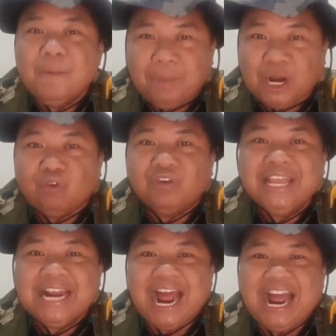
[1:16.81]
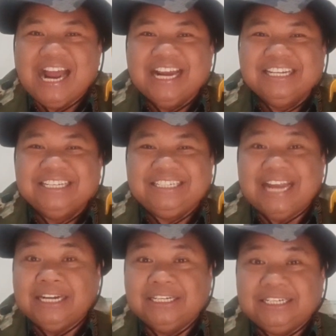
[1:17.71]
perwira,
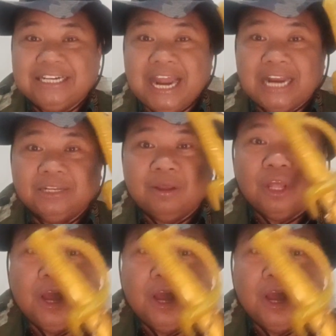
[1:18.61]
dan dengan